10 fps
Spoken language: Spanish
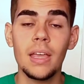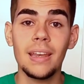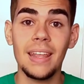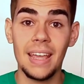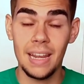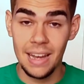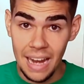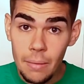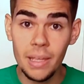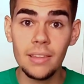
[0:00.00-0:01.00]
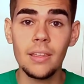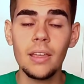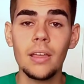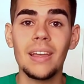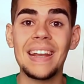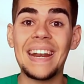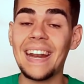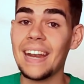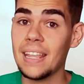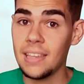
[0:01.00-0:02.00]
ni que realmente
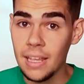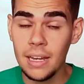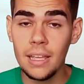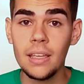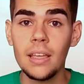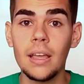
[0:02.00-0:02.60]
rellene